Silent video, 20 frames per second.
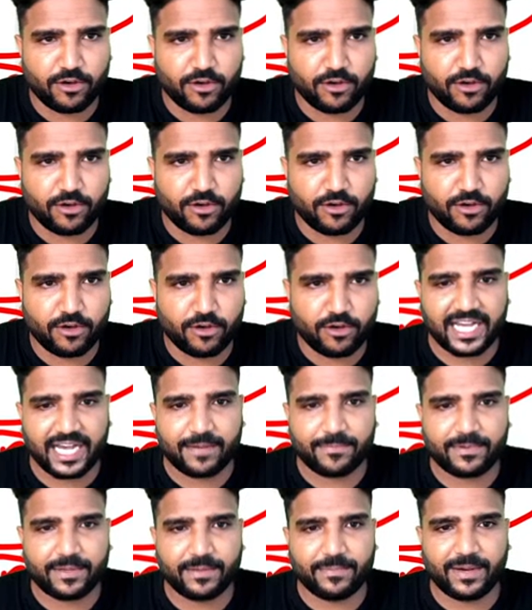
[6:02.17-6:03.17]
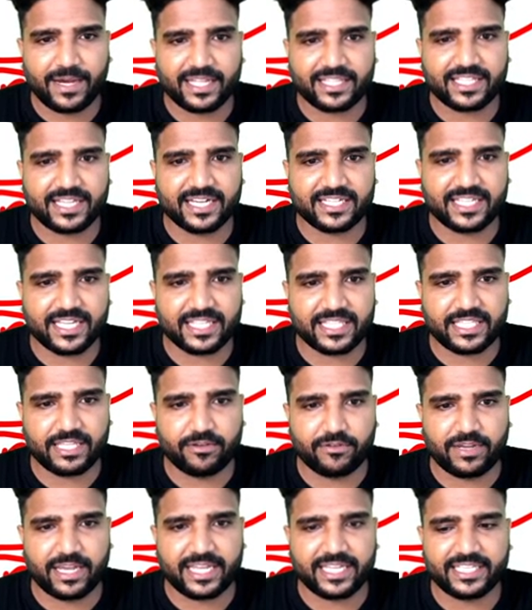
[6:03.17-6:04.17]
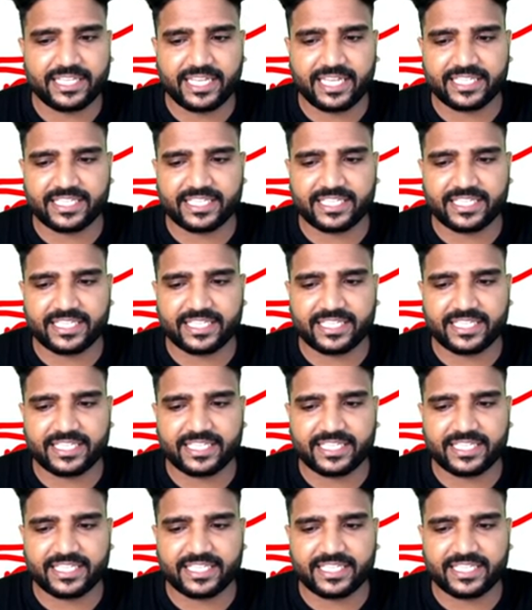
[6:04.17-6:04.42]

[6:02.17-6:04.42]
अब गाइज आपकी बात कर सकते हो गाइज ये